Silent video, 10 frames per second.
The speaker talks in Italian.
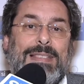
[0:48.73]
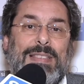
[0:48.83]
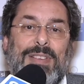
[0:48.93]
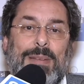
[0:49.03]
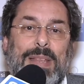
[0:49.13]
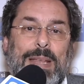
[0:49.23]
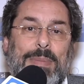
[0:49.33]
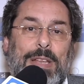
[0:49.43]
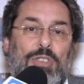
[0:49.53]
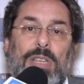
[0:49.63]
Si
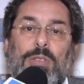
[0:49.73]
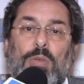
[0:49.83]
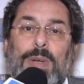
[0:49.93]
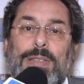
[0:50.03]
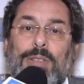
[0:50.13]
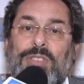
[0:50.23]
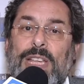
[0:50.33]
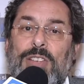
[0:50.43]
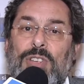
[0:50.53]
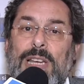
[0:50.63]
fermerebbe a 104
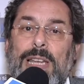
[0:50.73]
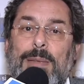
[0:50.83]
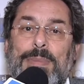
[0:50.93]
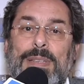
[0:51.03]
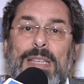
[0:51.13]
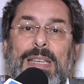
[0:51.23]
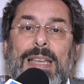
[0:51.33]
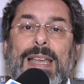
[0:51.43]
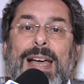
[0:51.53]
seggi il PD,